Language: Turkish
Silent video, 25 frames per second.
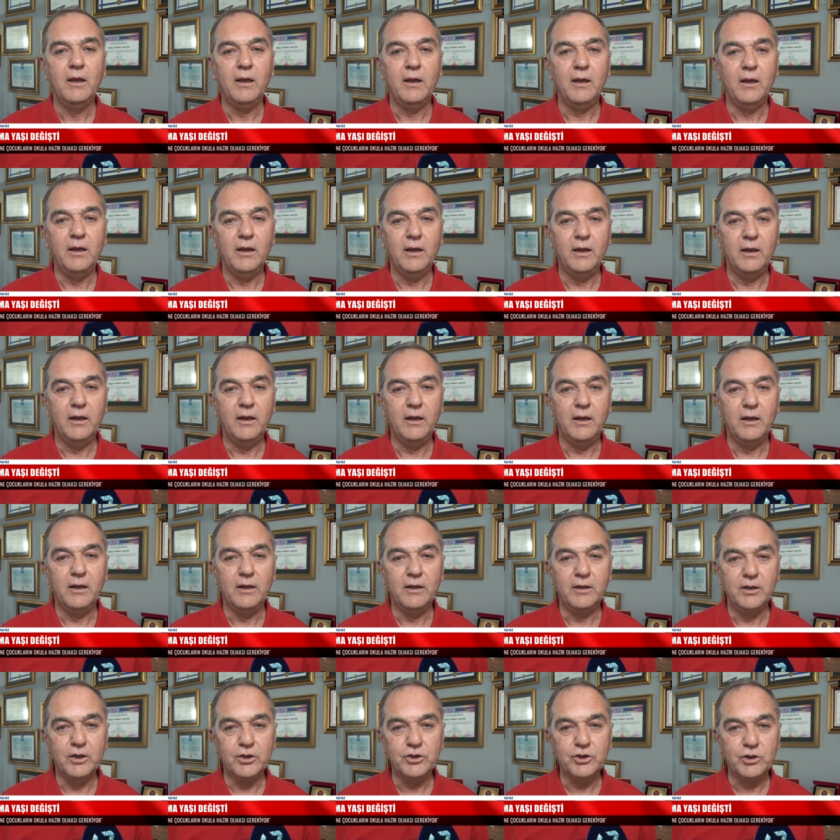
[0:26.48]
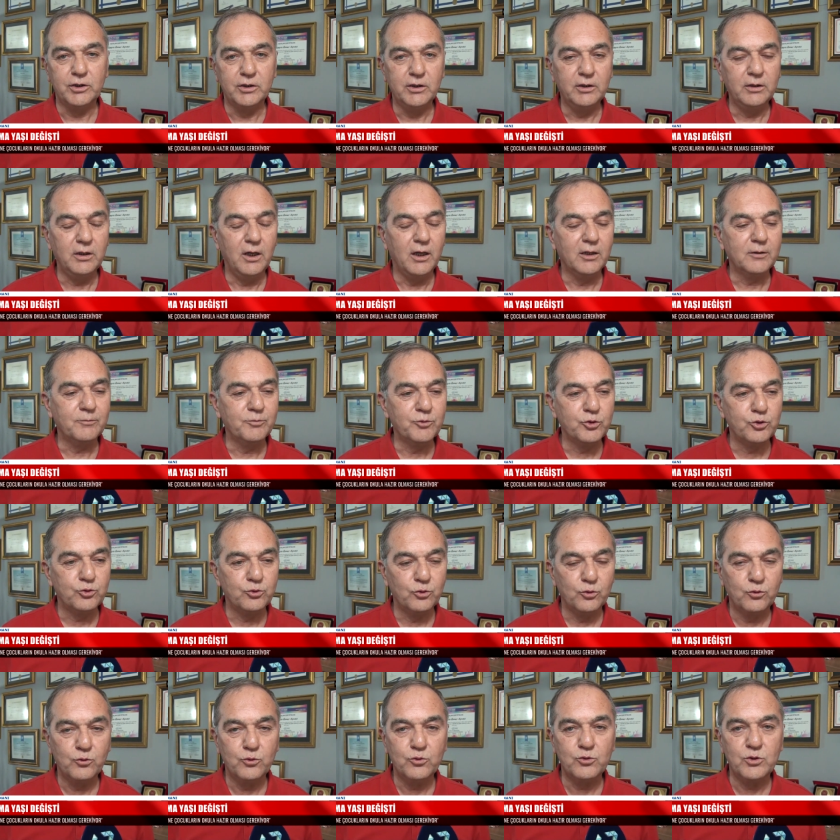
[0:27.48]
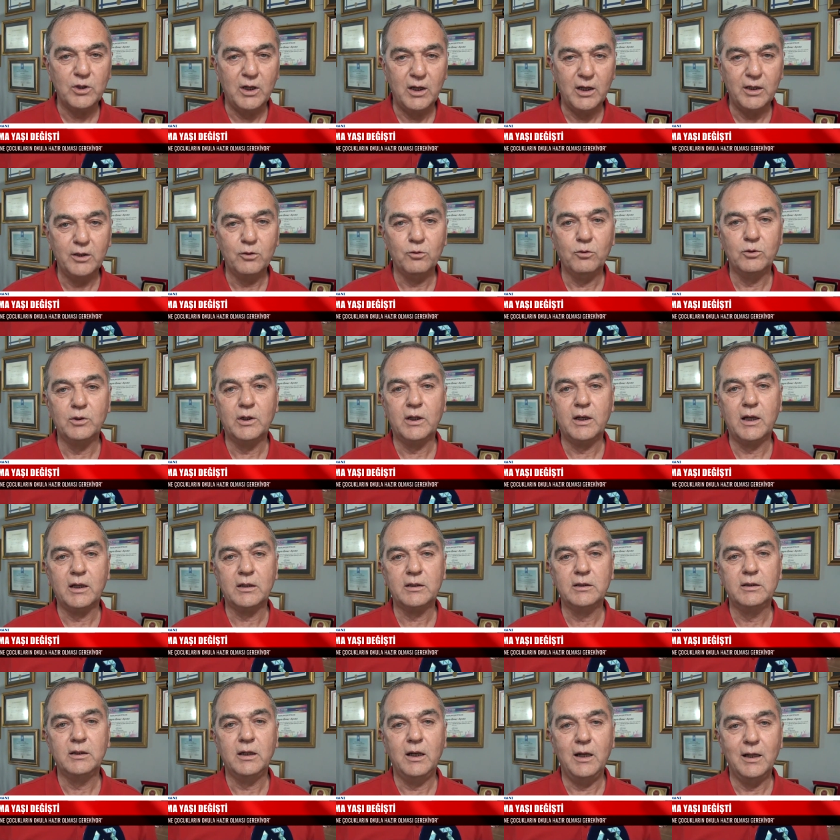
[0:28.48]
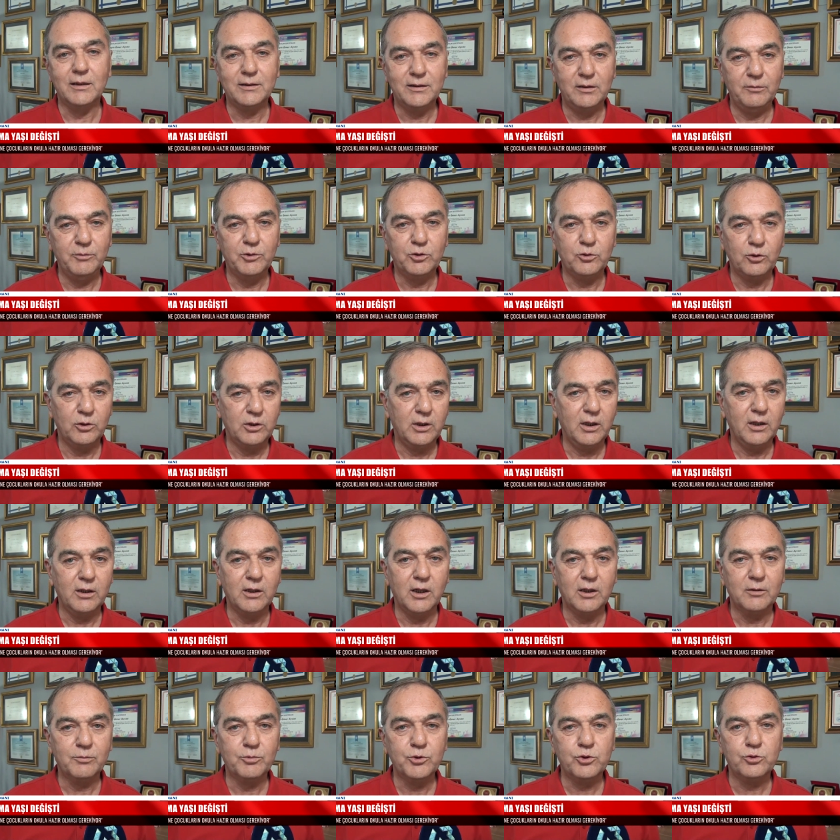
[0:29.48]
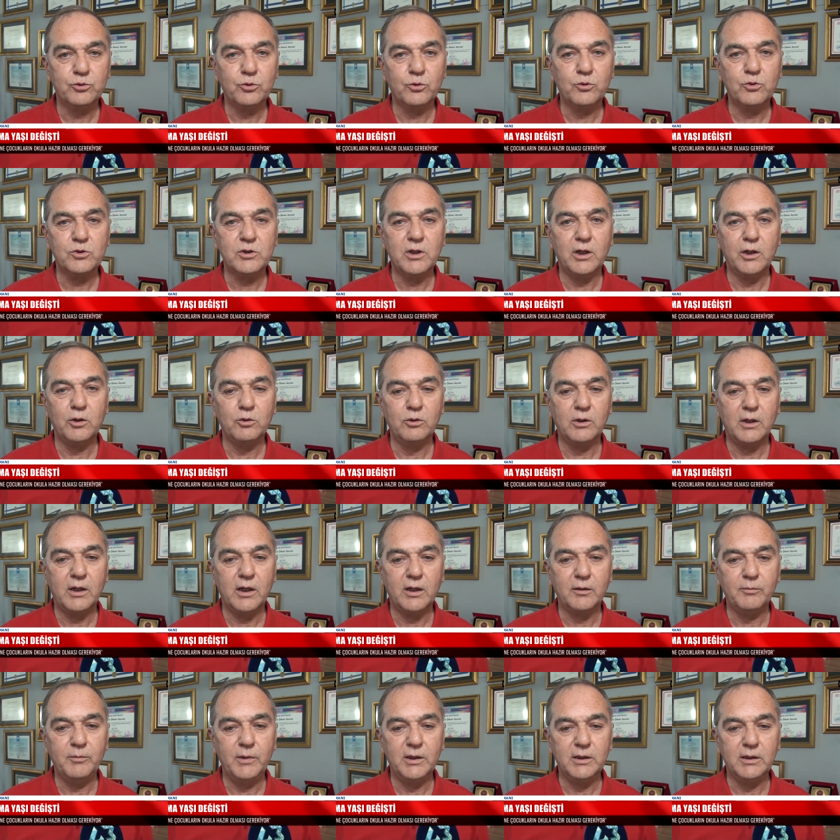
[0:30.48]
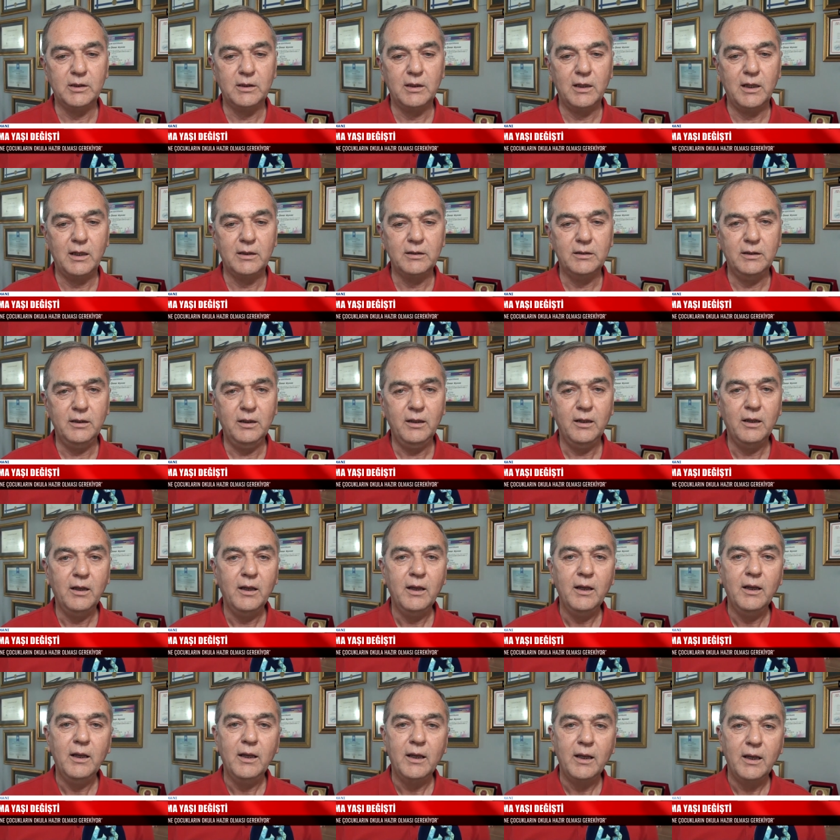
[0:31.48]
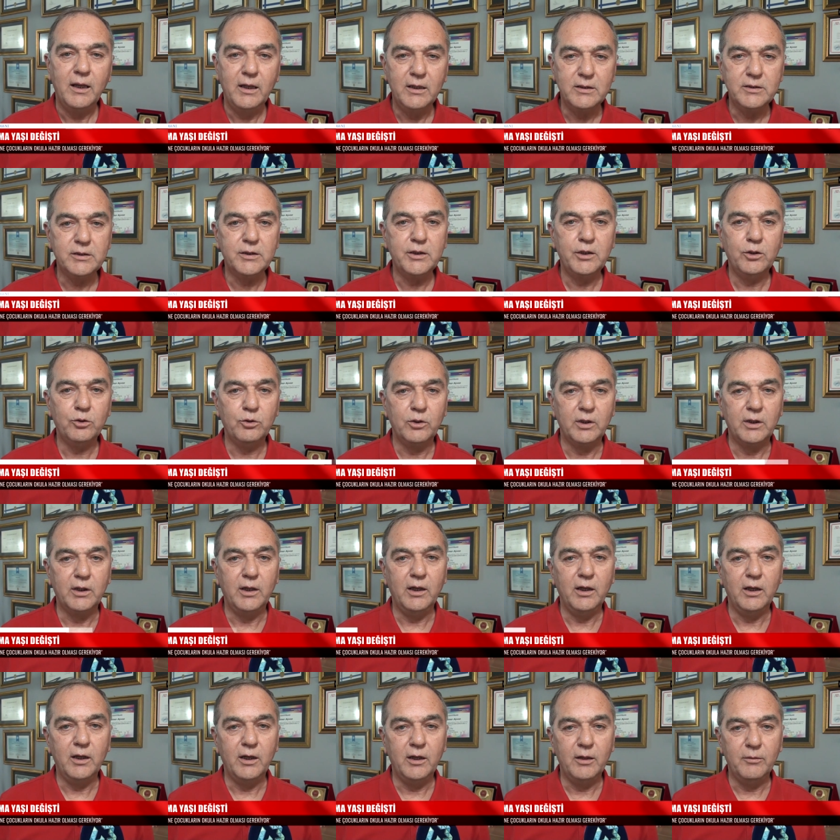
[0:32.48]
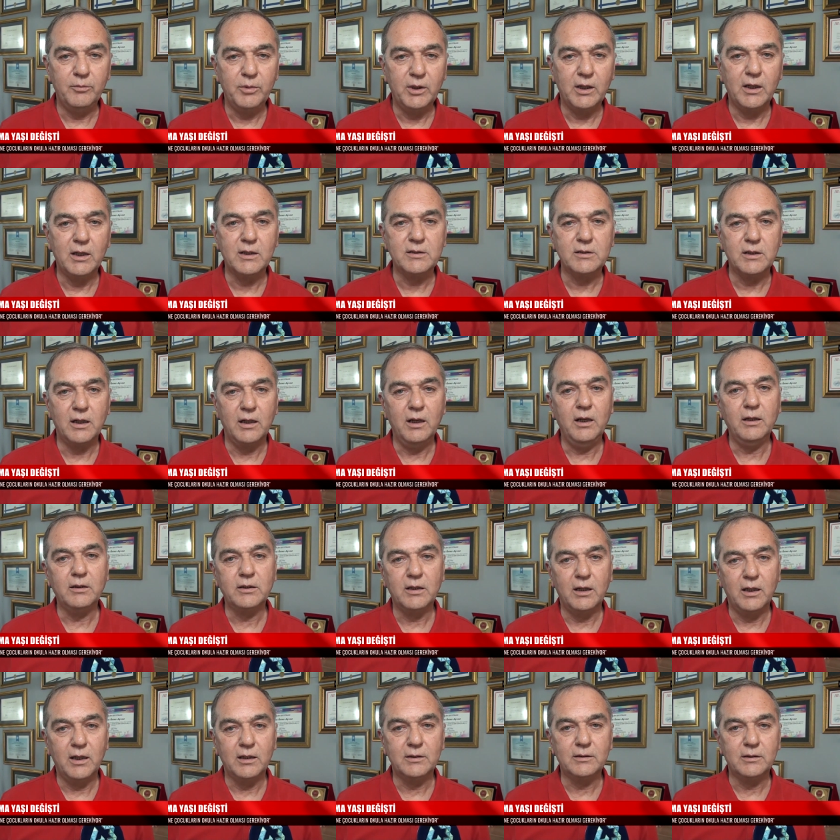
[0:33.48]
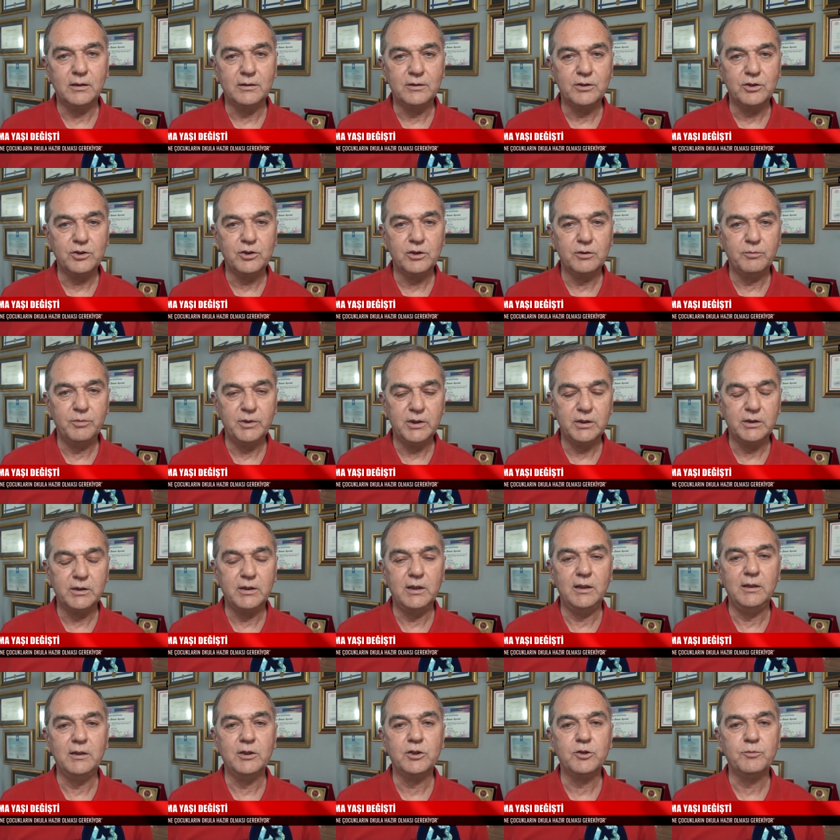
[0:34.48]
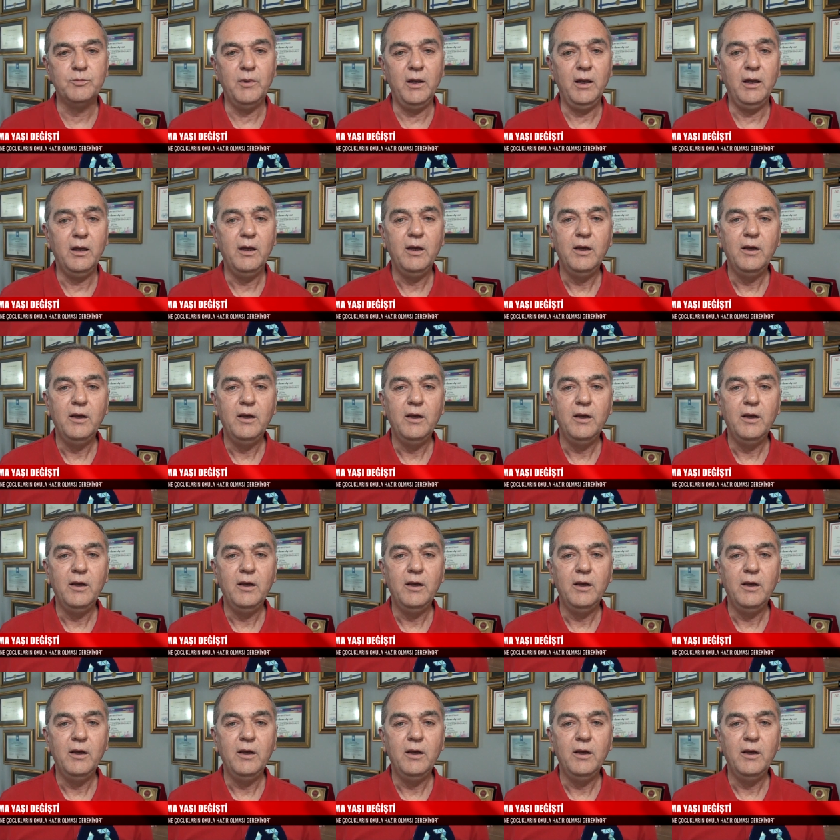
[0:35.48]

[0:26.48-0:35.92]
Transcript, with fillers: ee, yaşının 69 ay olarak, alt limit olarak 69 ay olarak belirlendi. Eskiye göre e, biraz daha rahatlatıcı bir gelişme.